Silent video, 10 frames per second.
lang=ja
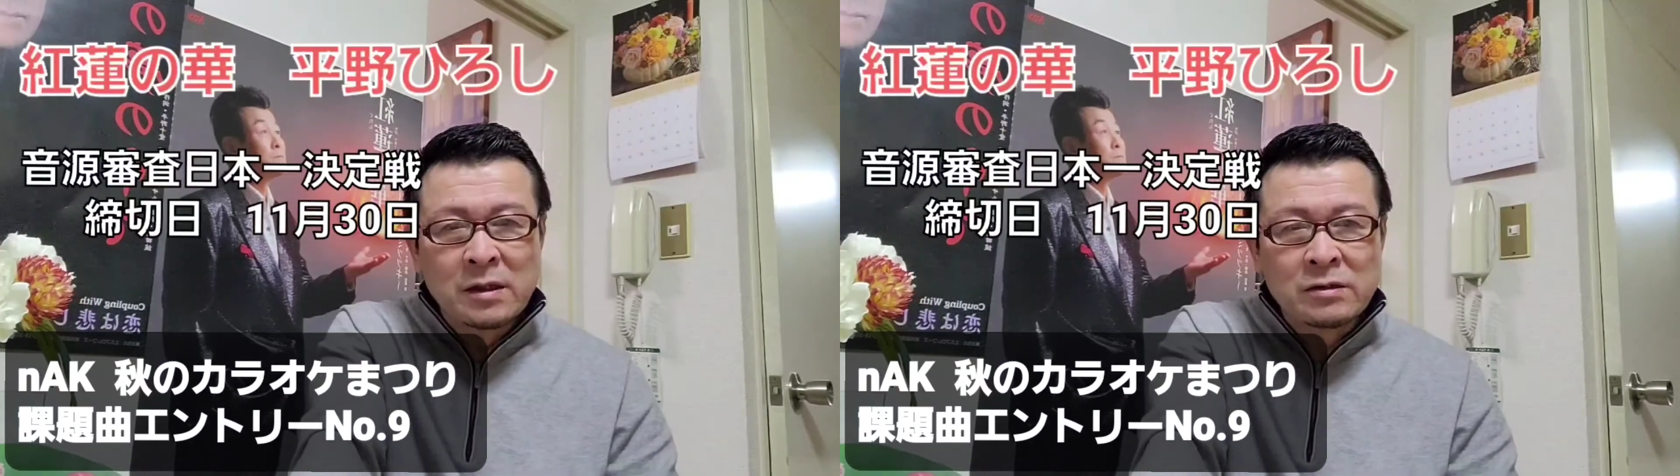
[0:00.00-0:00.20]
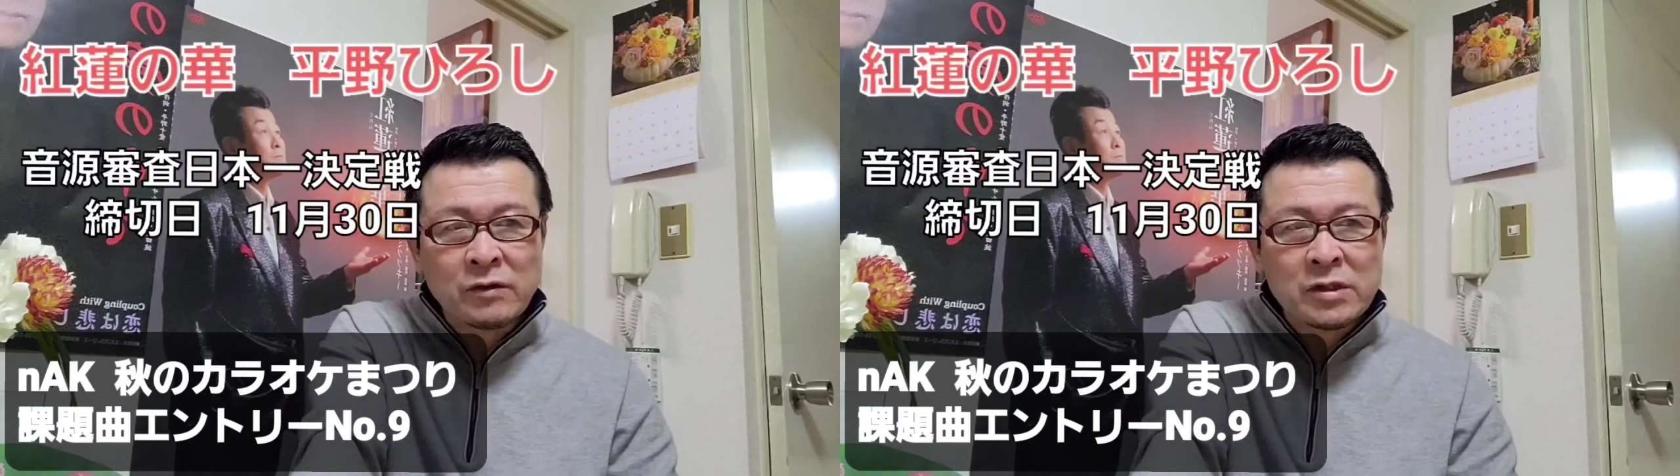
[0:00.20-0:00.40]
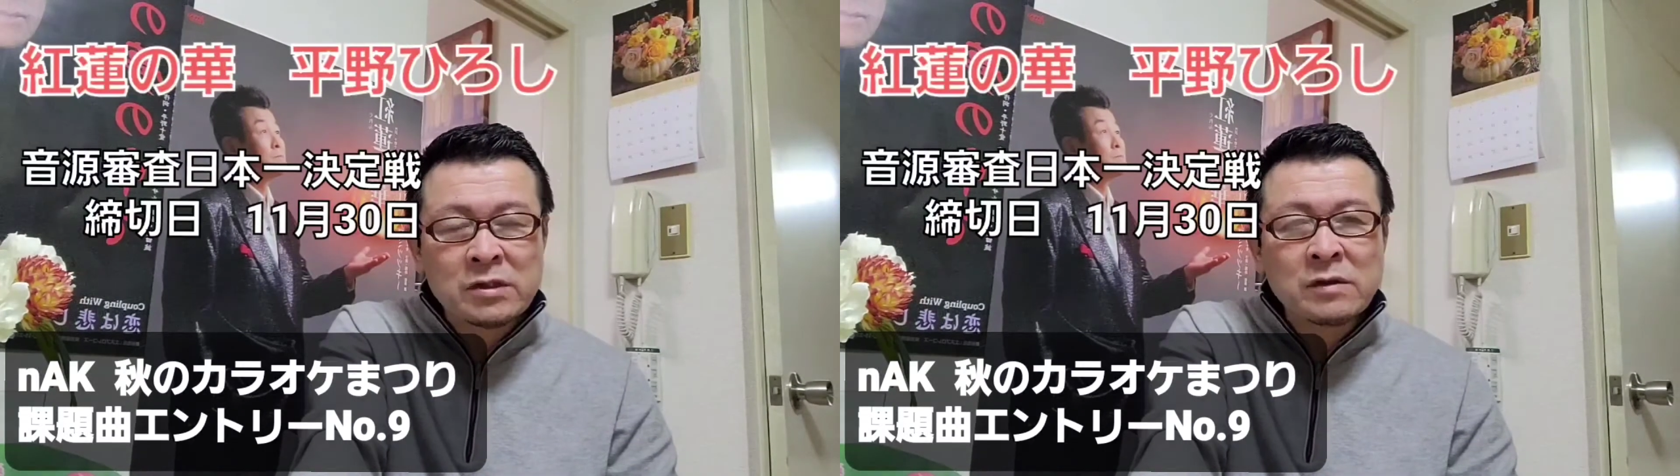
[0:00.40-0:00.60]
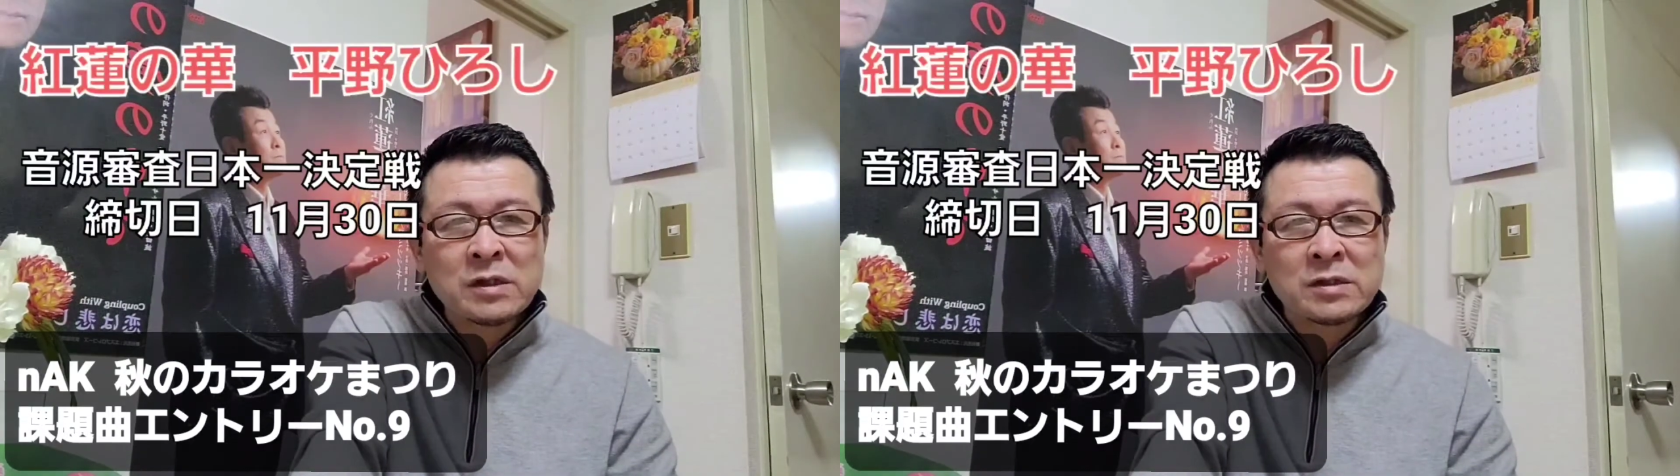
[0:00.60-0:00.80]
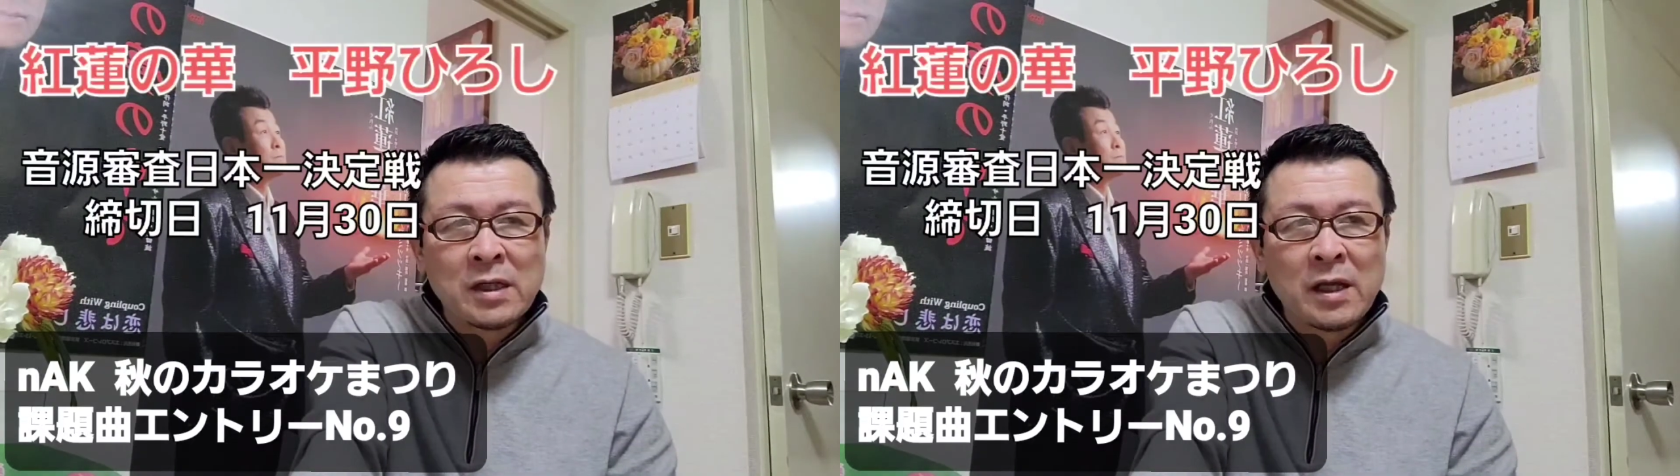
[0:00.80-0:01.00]
えー、詳しく
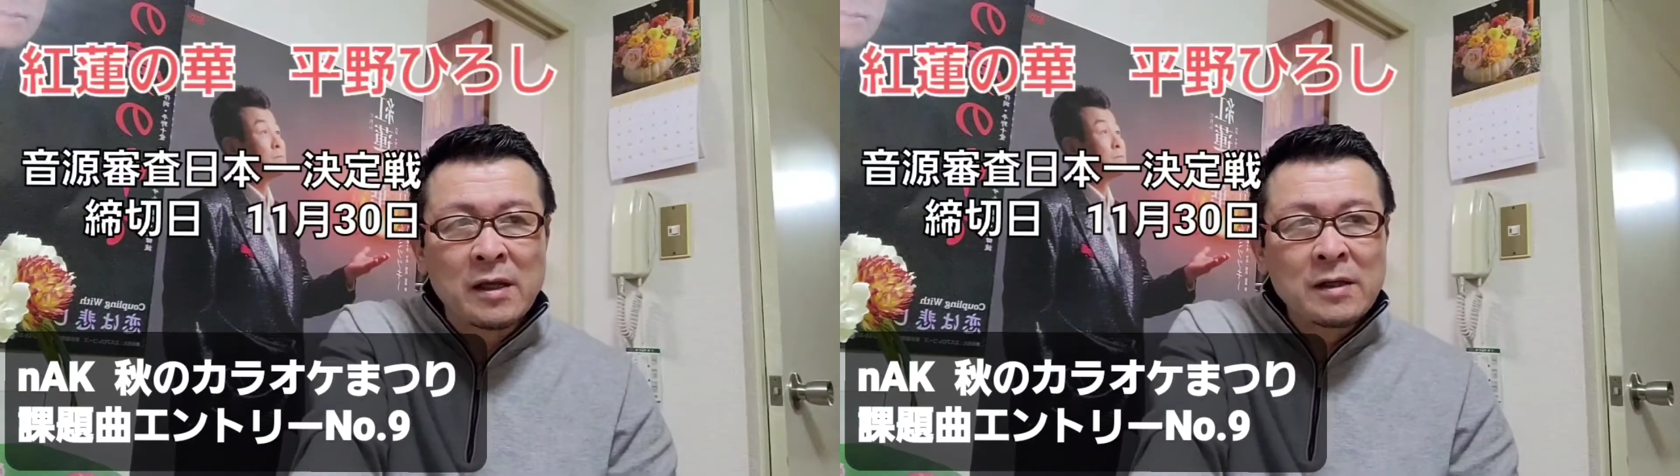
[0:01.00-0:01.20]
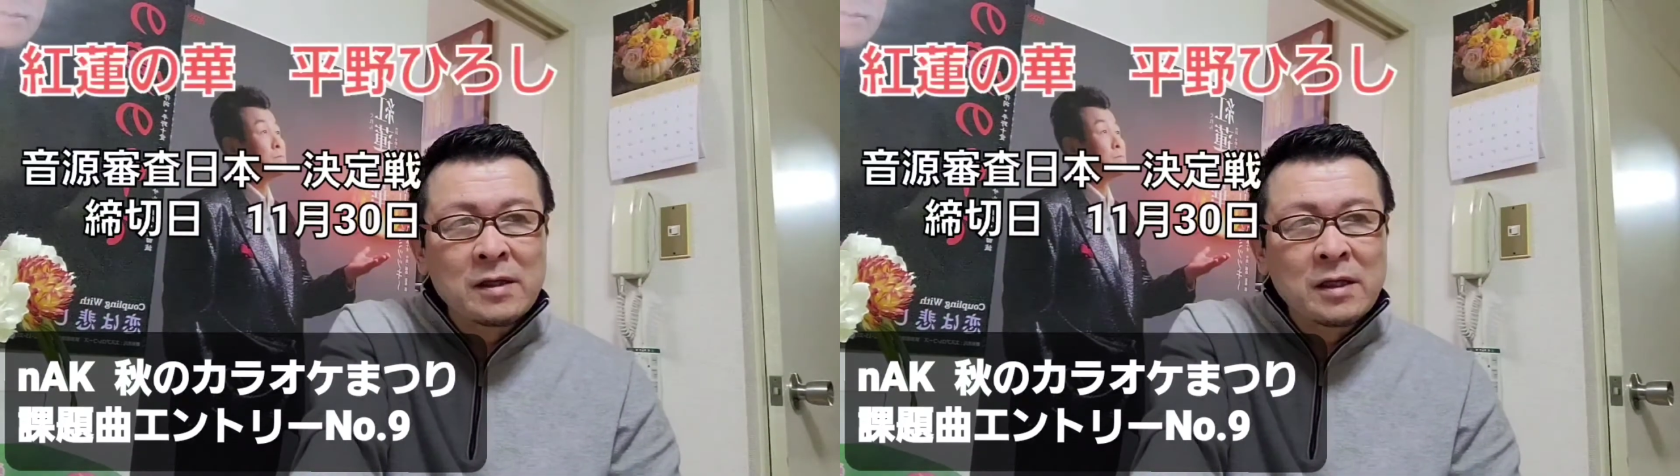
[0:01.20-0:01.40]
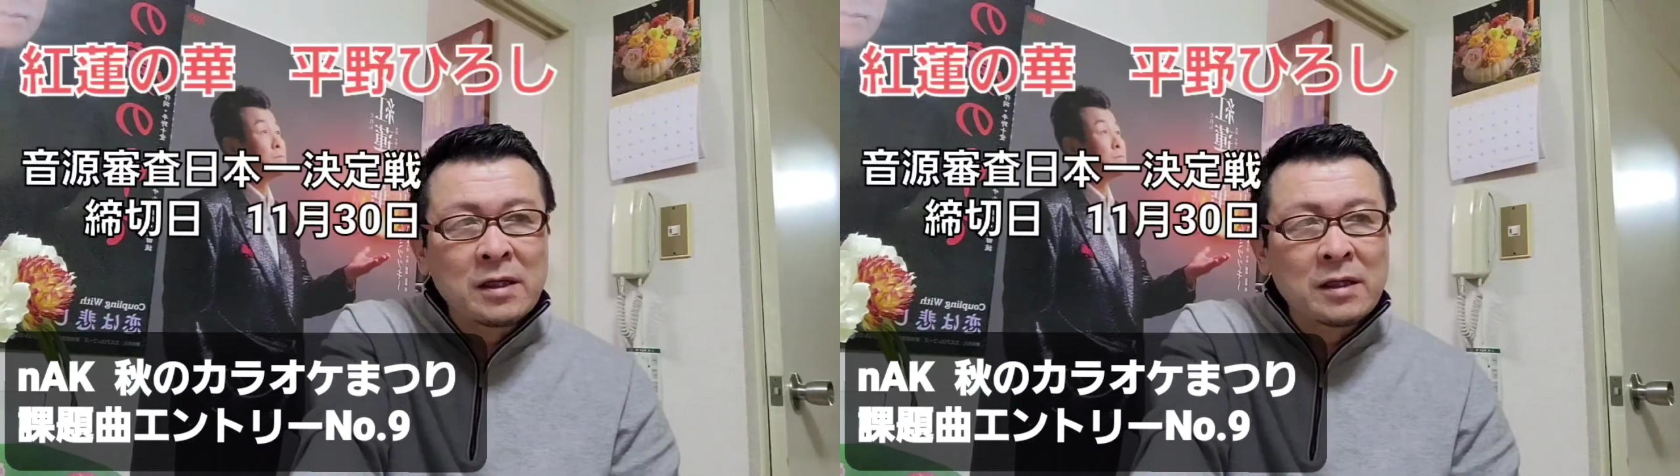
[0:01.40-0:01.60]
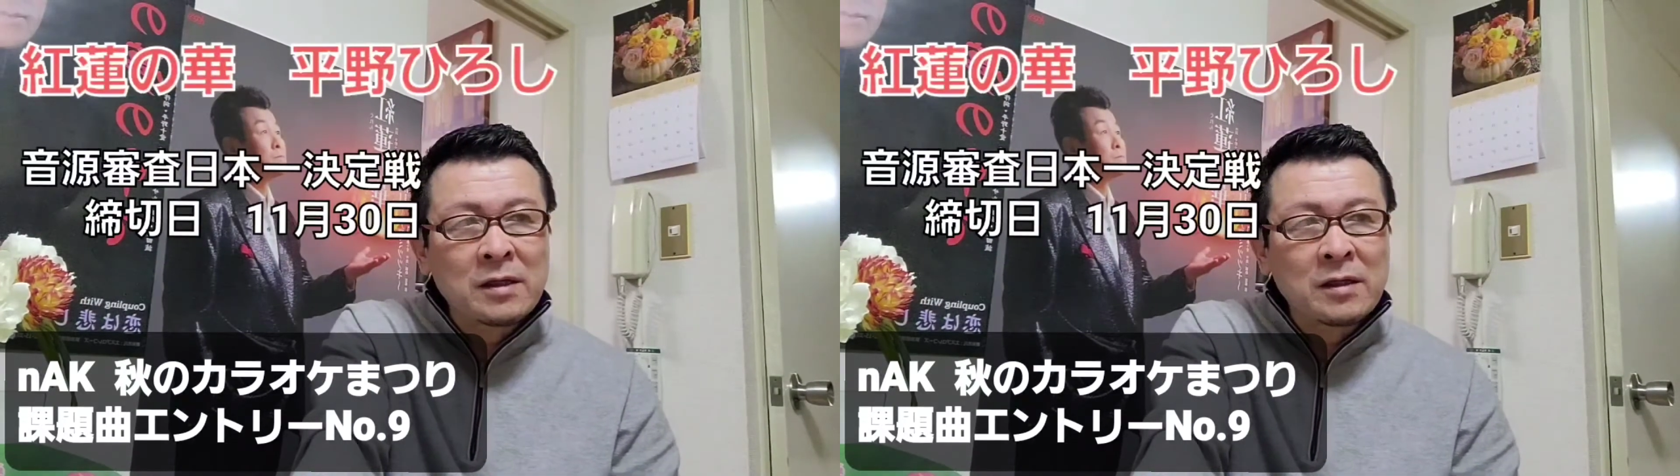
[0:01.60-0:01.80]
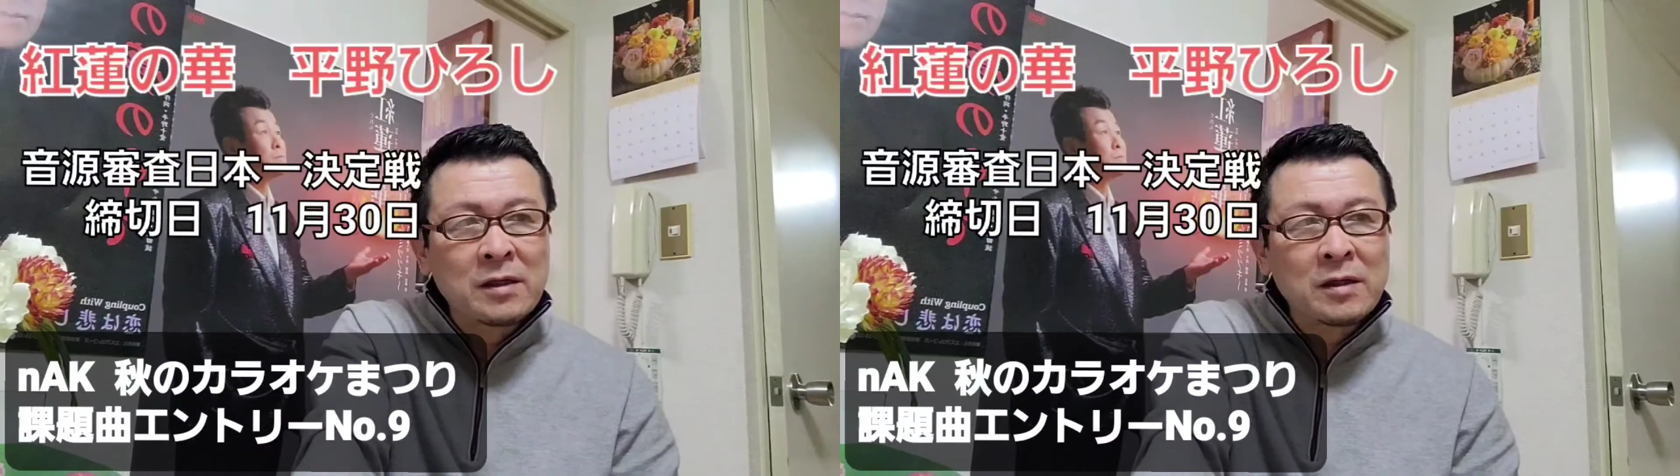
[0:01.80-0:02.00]
はですね、
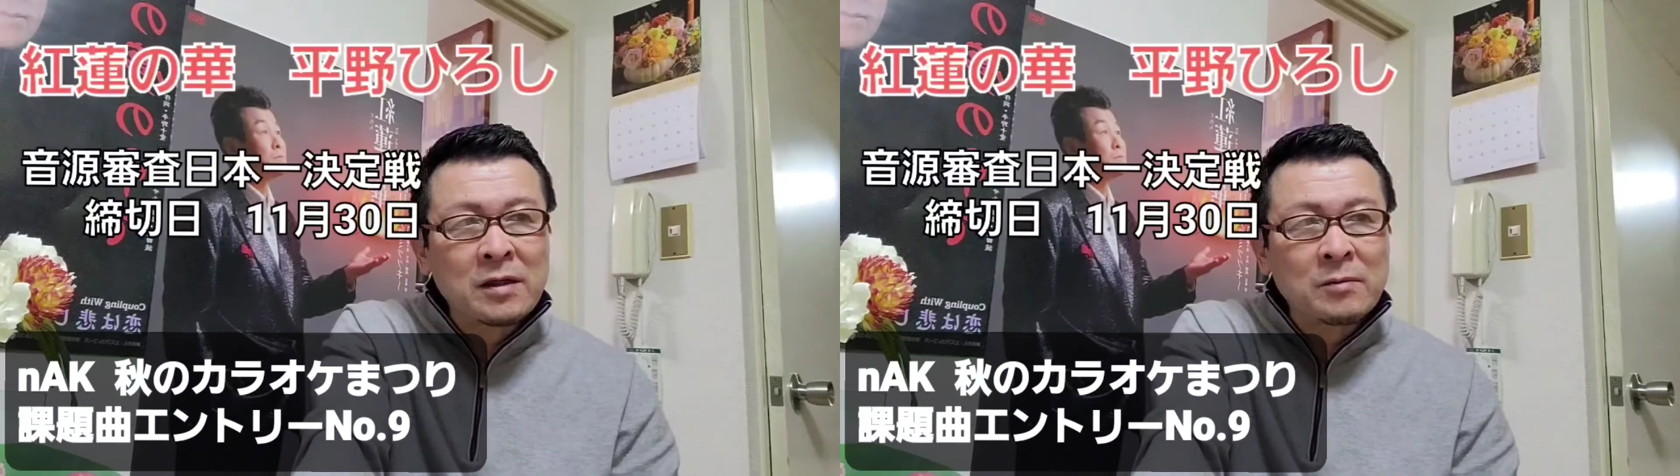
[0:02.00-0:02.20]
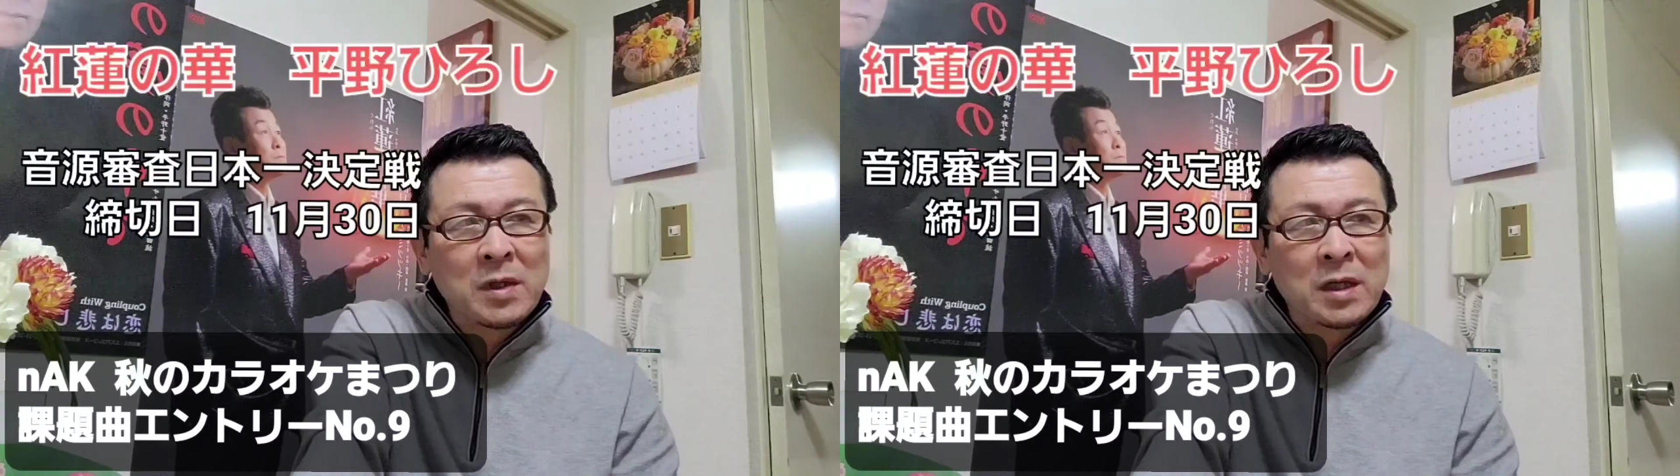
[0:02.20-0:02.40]
えー、